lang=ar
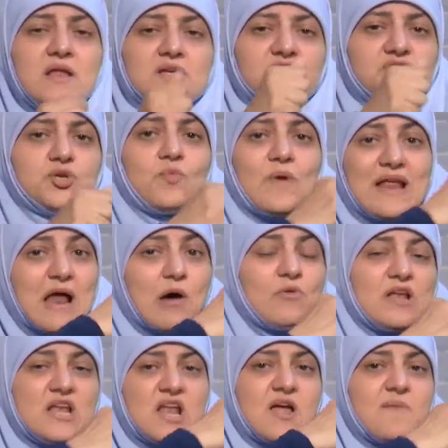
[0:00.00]
الشويله
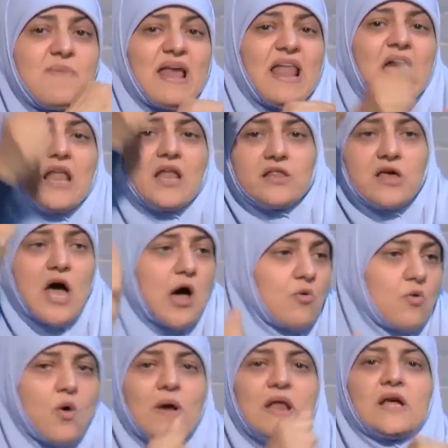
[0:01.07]
والحبال على
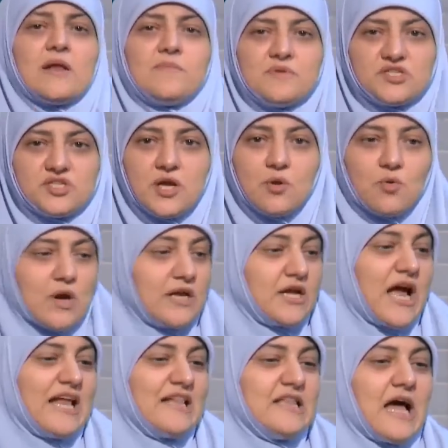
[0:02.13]
ظهره هو اللي كان بيشيله كان
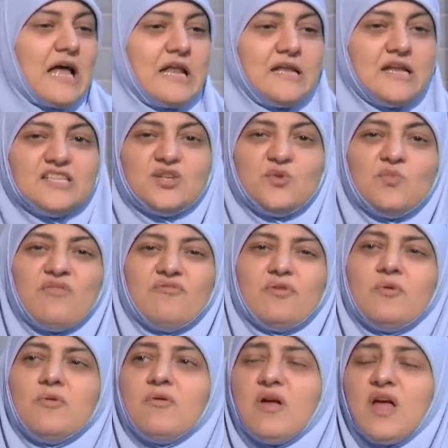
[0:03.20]
يعدي عليه الناس
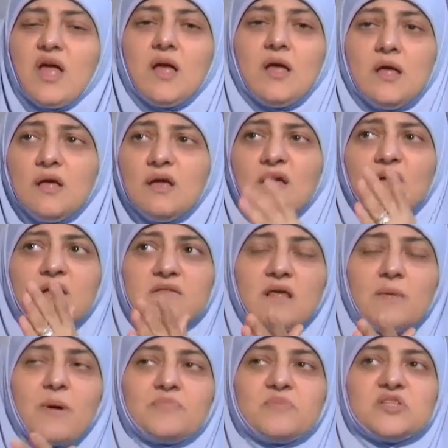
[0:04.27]
المنافقين يقولوا ايه
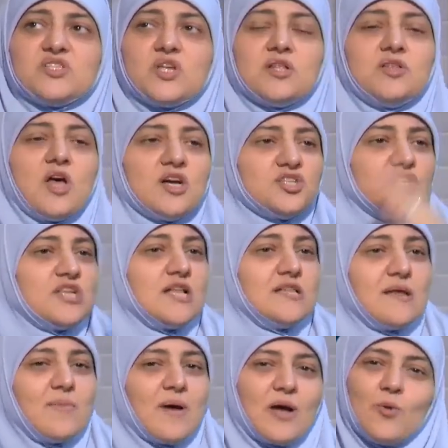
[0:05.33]
انت ما بتتصدقش ده
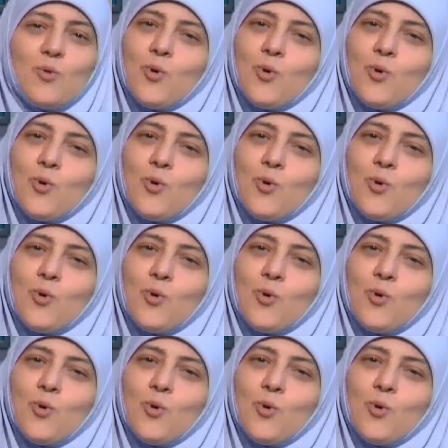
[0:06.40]
انت بخ...